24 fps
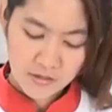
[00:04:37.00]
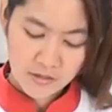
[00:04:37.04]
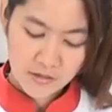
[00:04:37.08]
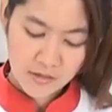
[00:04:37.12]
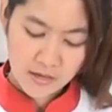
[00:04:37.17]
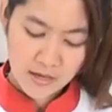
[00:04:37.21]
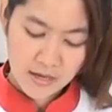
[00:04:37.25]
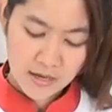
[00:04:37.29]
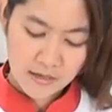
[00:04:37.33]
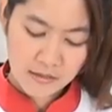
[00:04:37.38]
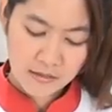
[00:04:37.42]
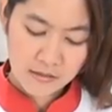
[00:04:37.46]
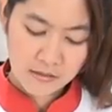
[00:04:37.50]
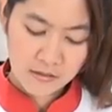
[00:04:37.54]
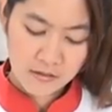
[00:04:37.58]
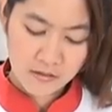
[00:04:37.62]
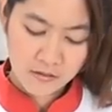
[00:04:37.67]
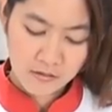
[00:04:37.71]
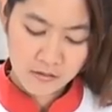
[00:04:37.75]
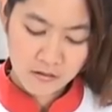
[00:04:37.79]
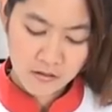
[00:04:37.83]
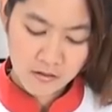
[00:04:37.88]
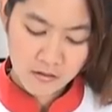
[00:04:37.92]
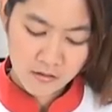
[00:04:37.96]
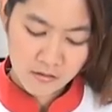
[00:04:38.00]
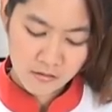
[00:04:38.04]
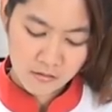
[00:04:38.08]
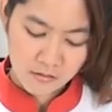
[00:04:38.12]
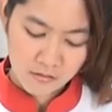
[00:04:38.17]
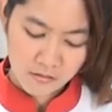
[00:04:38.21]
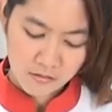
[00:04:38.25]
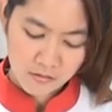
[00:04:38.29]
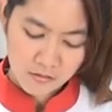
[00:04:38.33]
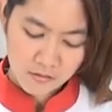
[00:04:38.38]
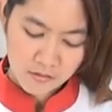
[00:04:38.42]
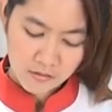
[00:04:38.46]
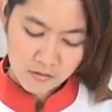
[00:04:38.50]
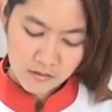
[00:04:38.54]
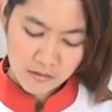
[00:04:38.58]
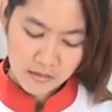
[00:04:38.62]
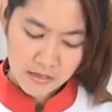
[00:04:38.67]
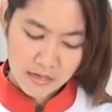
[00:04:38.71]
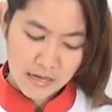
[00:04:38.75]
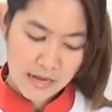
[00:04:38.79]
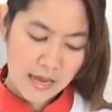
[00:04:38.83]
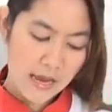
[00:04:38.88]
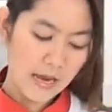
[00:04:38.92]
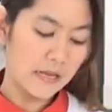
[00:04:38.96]
นี้นะคะเกลือก็
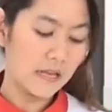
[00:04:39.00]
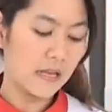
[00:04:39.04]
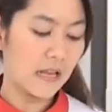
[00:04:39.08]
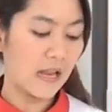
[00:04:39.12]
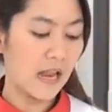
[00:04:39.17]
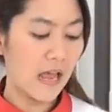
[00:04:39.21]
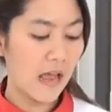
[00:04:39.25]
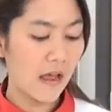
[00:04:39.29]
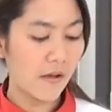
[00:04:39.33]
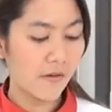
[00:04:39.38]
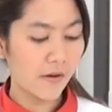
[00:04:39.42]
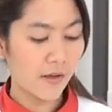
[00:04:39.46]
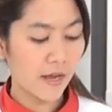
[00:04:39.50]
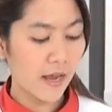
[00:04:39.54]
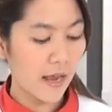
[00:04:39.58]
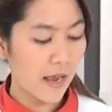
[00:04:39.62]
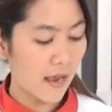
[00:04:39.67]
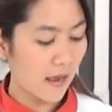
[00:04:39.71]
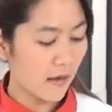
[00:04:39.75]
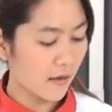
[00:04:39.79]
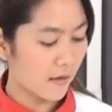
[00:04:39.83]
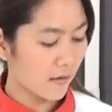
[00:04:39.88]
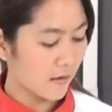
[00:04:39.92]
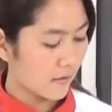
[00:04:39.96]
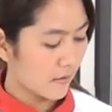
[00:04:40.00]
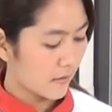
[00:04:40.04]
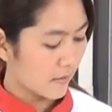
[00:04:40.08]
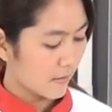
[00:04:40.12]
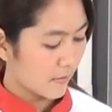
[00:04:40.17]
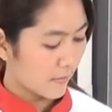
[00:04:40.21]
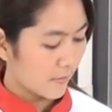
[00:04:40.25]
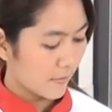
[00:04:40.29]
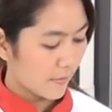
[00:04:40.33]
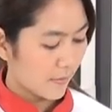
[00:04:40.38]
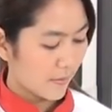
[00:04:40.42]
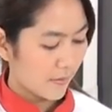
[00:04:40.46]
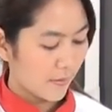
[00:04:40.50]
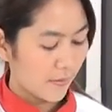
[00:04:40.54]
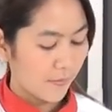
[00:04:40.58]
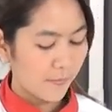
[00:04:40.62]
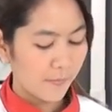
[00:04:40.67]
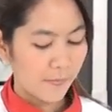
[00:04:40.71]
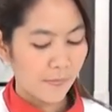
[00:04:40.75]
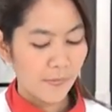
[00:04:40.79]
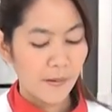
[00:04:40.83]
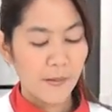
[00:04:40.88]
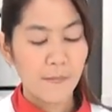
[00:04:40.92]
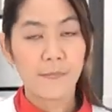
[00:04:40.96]
ละลายดีแล้วนะคะ
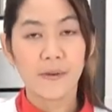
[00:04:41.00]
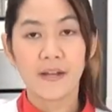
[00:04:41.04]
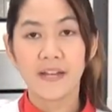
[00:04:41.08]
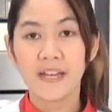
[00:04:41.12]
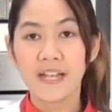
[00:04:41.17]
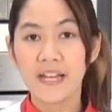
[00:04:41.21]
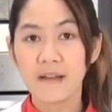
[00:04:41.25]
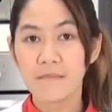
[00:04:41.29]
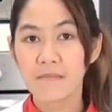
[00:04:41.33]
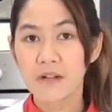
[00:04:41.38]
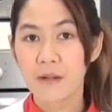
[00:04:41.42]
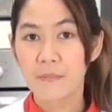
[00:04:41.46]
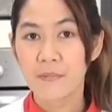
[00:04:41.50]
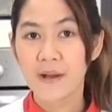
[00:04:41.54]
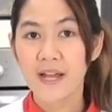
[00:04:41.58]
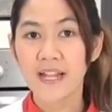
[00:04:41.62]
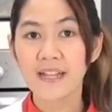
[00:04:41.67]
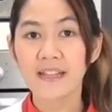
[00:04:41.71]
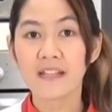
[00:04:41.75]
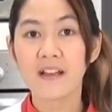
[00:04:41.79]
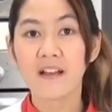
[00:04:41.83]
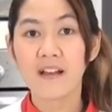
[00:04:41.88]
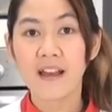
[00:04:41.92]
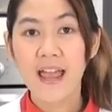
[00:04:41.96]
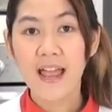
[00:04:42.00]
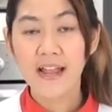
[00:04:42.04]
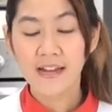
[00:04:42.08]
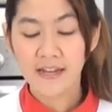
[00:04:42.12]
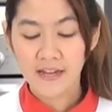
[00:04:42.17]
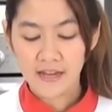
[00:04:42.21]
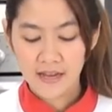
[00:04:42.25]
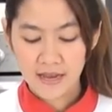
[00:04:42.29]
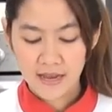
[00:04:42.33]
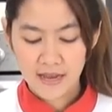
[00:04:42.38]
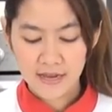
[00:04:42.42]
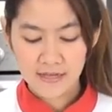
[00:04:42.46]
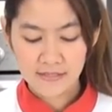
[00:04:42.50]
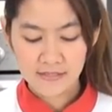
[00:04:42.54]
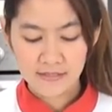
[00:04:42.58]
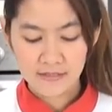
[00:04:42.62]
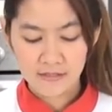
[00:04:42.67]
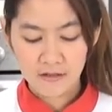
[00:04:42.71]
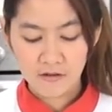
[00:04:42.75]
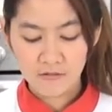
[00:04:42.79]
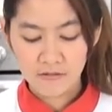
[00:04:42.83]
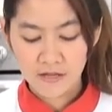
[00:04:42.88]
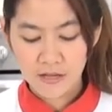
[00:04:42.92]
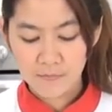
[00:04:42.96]
เหมือนเดิมกับขั้นตอนแรกนะคะ จะ
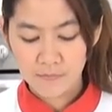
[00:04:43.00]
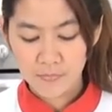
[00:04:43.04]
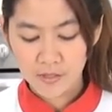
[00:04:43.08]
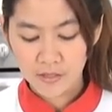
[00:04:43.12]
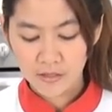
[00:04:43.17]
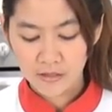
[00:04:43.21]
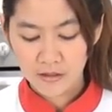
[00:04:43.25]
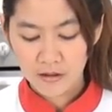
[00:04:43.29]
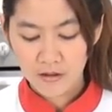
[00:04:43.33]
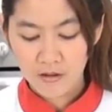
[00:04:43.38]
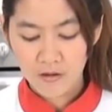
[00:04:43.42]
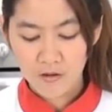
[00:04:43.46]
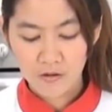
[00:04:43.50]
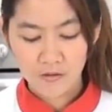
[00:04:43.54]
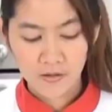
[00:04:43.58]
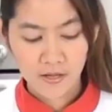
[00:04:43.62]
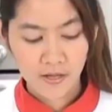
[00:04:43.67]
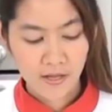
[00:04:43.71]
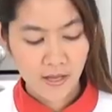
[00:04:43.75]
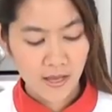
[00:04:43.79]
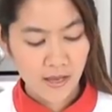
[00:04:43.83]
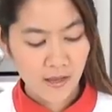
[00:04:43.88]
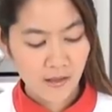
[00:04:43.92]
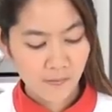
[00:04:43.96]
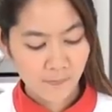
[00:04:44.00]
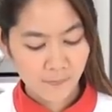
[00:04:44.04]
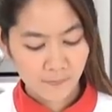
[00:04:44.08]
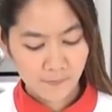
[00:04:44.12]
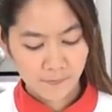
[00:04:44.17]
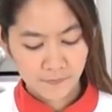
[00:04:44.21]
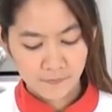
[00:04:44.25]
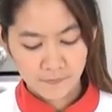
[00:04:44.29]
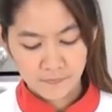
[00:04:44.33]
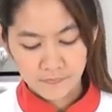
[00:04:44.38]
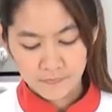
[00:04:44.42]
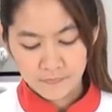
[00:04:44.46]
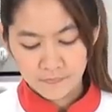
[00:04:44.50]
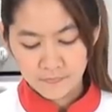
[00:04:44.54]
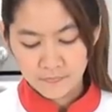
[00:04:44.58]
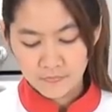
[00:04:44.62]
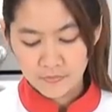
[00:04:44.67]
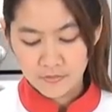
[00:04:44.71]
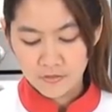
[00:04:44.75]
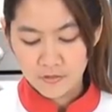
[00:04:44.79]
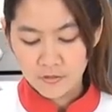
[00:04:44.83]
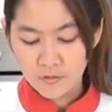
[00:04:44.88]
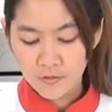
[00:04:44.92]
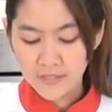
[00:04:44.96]
ต้องนำมากรองนะคะ
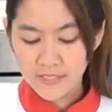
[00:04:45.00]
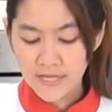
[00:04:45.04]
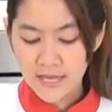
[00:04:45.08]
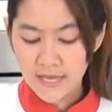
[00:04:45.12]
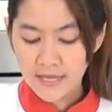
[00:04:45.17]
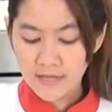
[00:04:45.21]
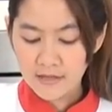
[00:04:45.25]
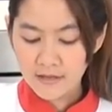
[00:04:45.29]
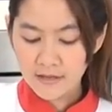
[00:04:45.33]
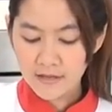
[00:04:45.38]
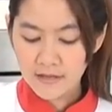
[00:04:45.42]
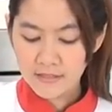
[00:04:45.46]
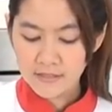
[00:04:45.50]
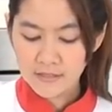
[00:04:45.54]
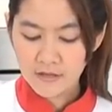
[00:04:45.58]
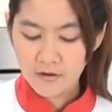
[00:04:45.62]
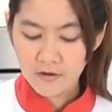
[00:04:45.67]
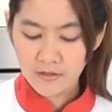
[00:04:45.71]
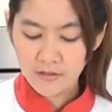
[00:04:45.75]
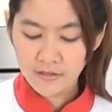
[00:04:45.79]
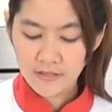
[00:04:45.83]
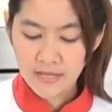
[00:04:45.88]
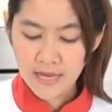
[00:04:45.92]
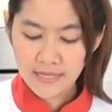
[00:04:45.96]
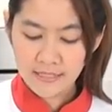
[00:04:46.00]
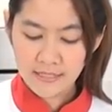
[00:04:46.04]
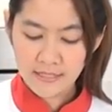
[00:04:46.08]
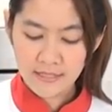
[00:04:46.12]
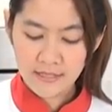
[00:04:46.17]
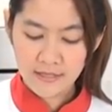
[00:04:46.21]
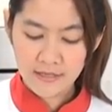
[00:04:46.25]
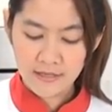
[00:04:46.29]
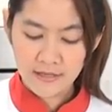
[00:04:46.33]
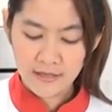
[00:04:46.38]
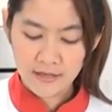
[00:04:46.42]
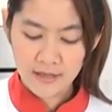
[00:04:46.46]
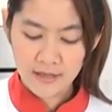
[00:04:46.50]
โดยใช้กระชอนตาถี่